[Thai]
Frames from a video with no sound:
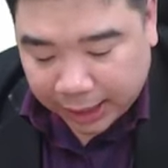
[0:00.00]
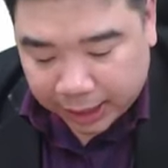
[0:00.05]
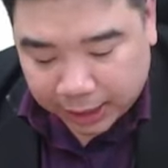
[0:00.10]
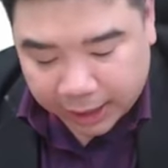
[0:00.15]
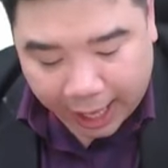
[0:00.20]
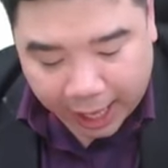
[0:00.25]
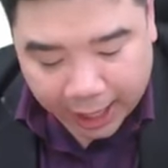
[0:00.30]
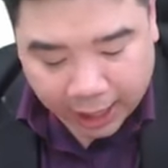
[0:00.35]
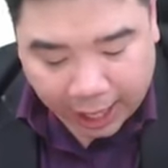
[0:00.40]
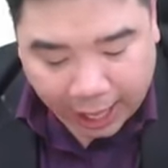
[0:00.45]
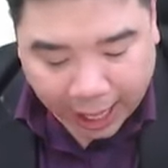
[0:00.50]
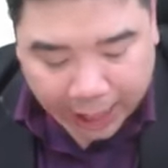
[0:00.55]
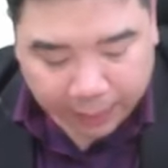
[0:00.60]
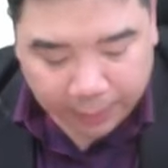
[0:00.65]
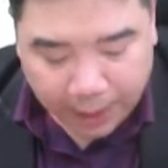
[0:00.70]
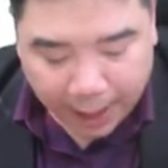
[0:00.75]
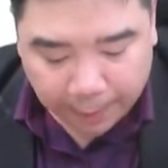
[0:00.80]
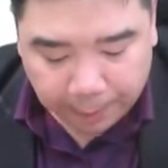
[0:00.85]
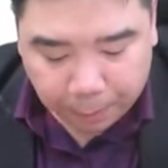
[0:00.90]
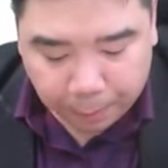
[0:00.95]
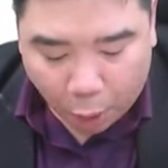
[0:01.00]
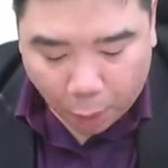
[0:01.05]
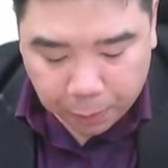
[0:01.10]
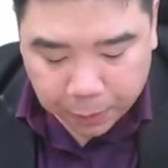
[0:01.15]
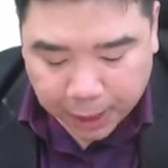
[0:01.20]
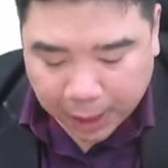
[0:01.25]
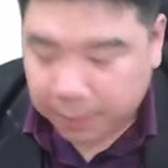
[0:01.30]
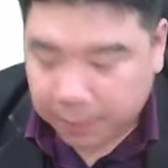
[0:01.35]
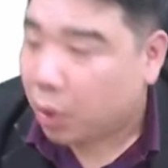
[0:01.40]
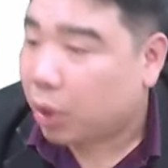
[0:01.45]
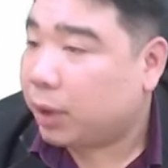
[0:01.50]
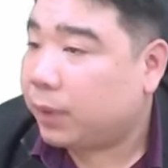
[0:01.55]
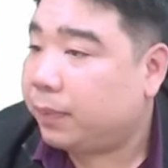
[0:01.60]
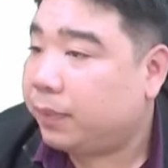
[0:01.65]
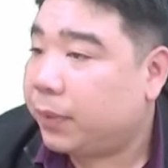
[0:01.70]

ดแข่งขันแบบพบกันหมด